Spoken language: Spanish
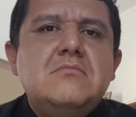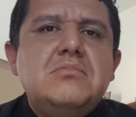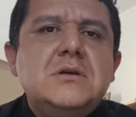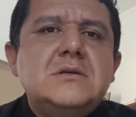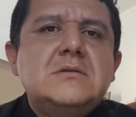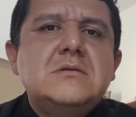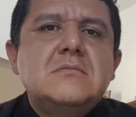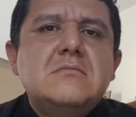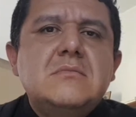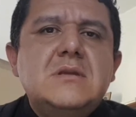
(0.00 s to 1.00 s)
pues
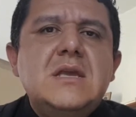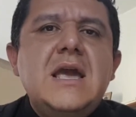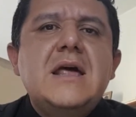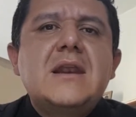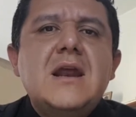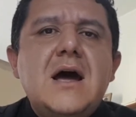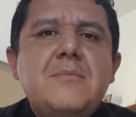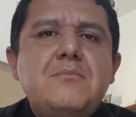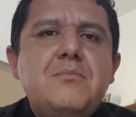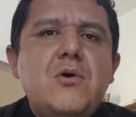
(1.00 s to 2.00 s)

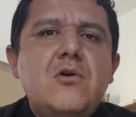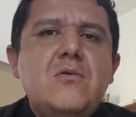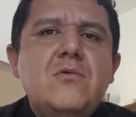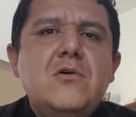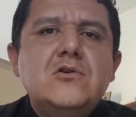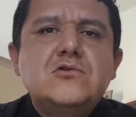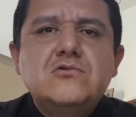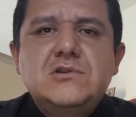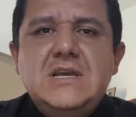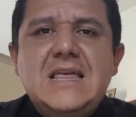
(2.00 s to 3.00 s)
tierra, polvo,
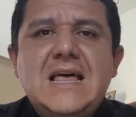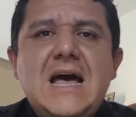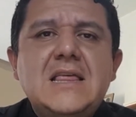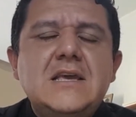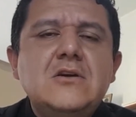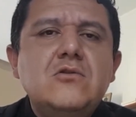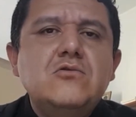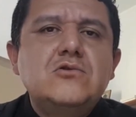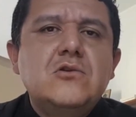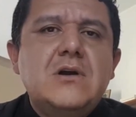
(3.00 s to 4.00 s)
suciedad
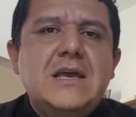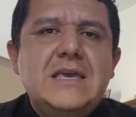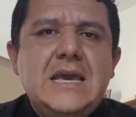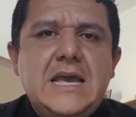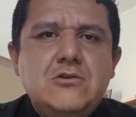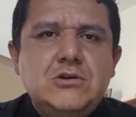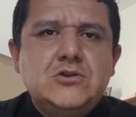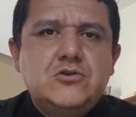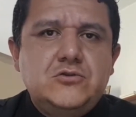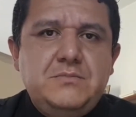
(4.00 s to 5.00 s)
incluso que llegue a
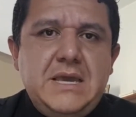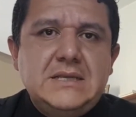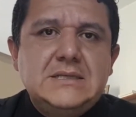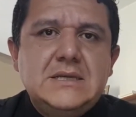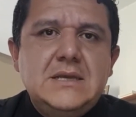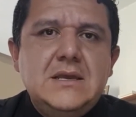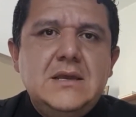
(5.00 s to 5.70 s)
nuestros pies.